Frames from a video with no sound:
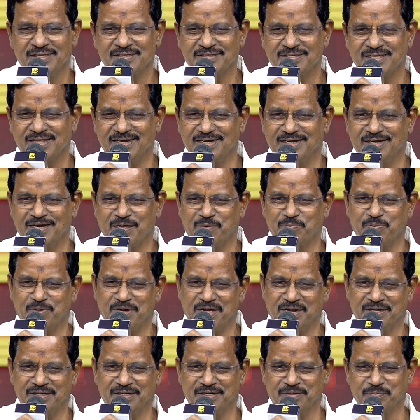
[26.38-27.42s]
சரி நான்
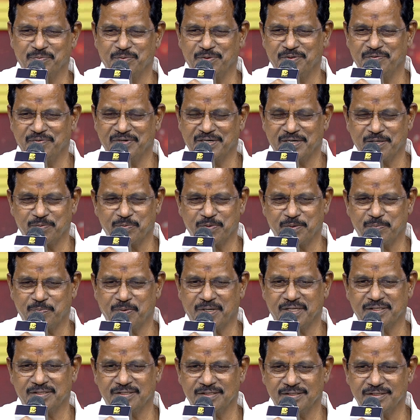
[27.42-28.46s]
போய் அண்ணனை போய் வீட்டில் போய்
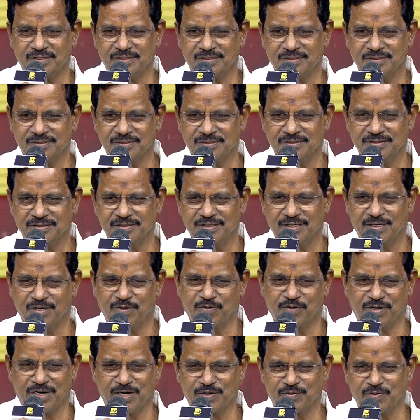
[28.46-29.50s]
பார்த்து
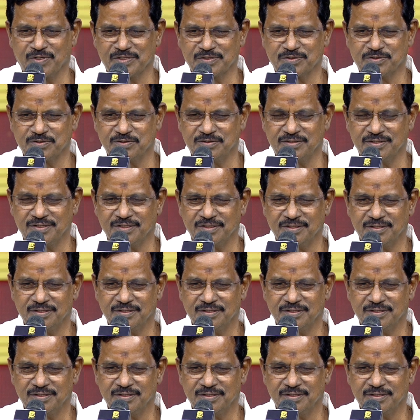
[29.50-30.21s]
அவருக்கு அட்வான்ஸ் கொடுத்து